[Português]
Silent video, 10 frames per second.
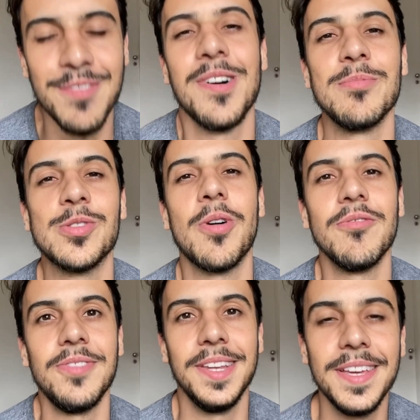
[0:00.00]
Vamos
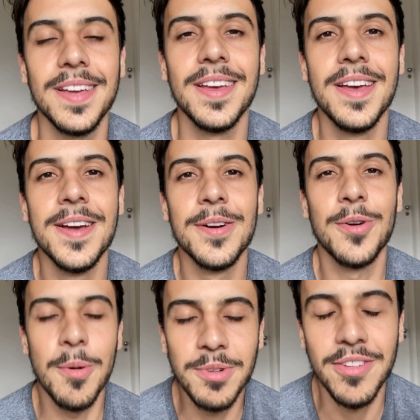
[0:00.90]
conferir
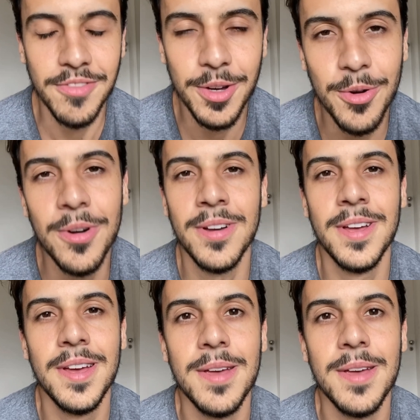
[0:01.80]
como que ficou.